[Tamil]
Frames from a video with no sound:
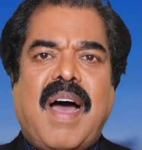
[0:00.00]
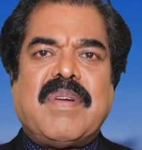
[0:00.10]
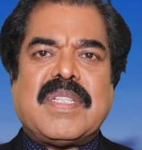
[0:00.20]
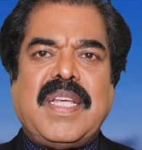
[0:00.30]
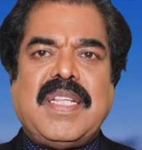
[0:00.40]

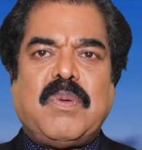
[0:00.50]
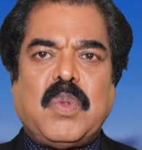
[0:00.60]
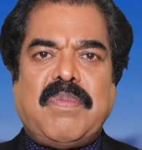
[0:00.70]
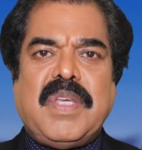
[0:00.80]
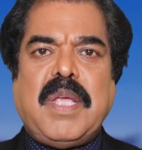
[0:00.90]
அவர் செய்த
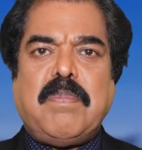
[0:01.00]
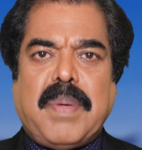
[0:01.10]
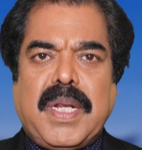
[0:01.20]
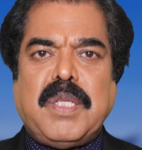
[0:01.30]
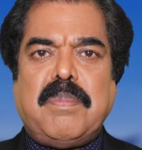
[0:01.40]
உதவியை
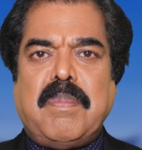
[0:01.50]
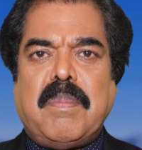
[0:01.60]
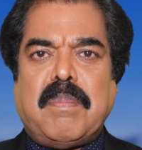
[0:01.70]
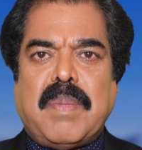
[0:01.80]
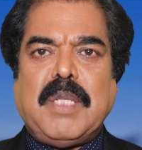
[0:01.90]
பெரிதும்
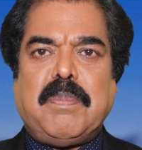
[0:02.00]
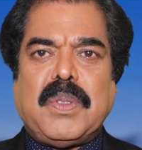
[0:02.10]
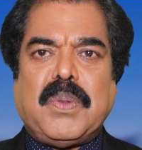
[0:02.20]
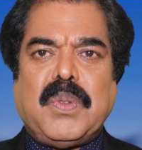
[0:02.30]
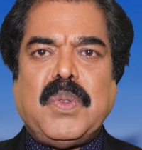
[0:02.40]

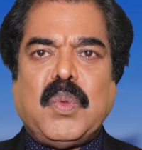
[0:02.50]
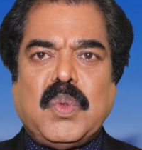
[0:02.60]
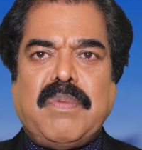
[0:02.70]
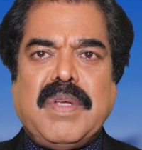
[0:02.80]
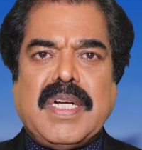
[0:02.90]
மதிப்பதோடு
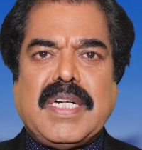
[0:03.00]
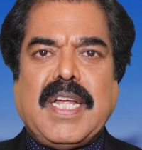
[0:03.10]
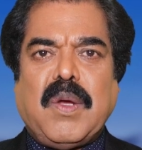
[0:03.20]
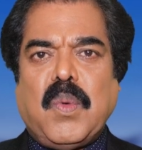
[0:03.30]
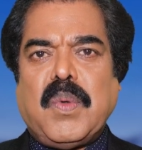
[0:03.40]
உதவி நின்ற
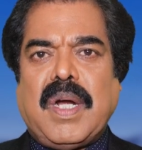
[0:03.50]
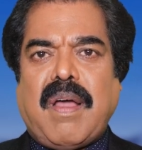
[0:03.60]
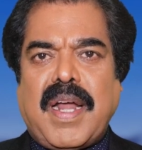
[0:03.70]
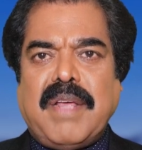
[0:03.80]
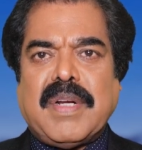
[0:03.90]
உங்கள்
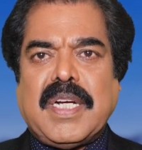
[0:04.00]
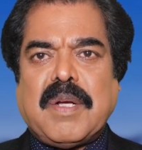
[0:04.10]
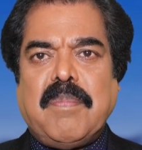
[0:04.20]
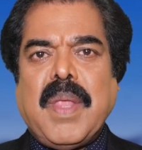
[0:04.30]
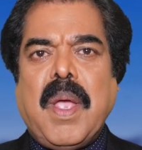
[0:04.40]

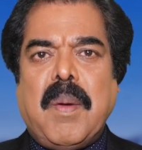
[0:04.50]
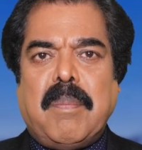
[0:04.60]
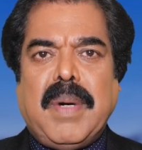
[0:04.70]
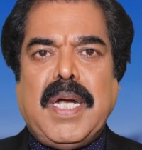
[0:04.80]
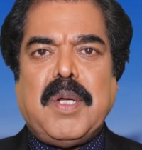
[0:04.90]
அனைவருக்கும்
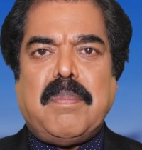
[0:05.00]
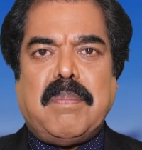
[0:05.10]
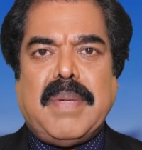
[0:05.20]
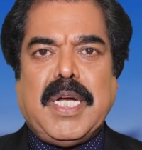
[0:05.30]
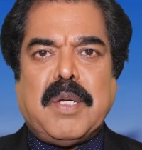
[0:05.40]
மீண்டும்
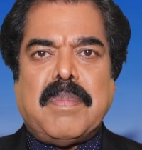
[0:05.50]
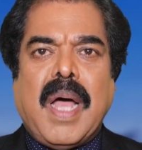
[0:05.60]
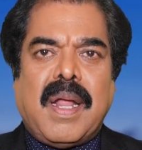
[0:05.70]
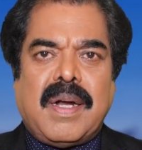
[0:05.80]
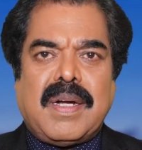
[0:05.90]
மீண்டும்
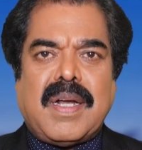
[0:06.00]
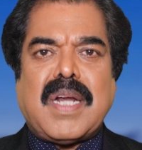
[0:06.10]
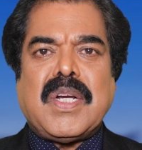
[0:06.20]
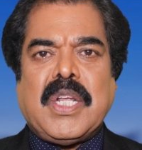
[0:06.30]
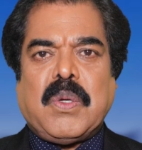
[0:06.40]

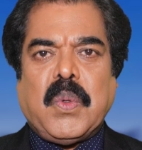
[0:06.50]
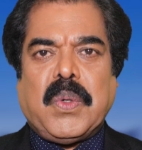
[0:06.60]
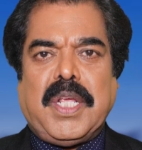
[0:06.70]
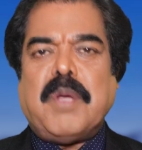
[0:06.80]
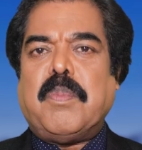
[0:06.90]
நன்றி
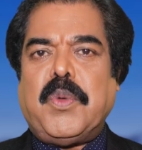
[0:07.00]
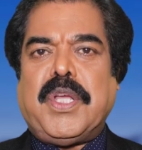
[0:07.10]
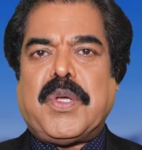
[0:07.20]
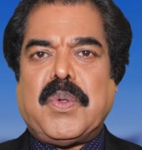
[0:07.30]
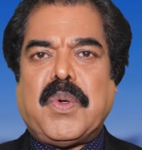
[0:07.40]
கூறி
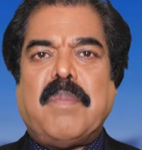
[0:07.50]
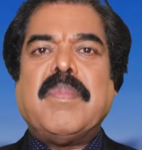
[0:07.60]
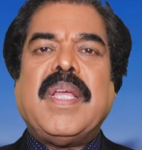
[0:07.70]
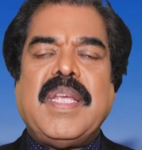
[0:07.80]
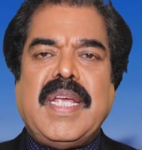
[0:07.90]
முடிக்கின்றோம்
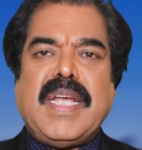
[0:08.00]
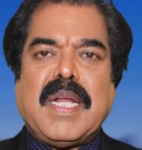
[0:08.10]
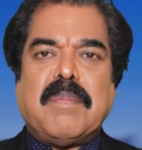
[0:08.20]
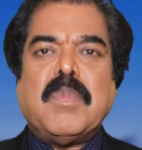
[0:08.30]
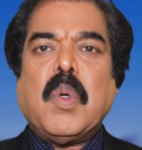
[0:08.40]

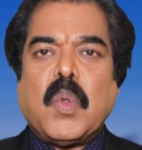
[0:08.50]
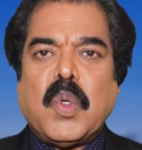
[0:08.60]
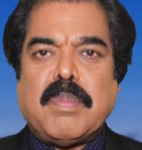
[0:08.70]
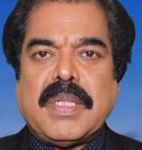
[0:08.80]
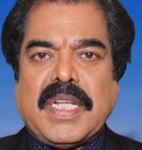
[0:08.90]
இங்கனம்
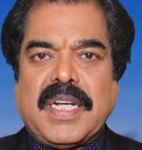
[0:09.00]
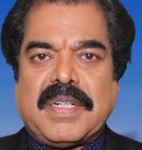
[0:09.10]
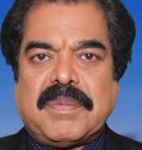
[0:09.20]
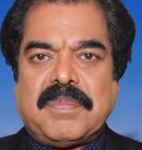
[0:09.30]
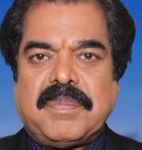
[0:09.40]
குடும்பத்தினர்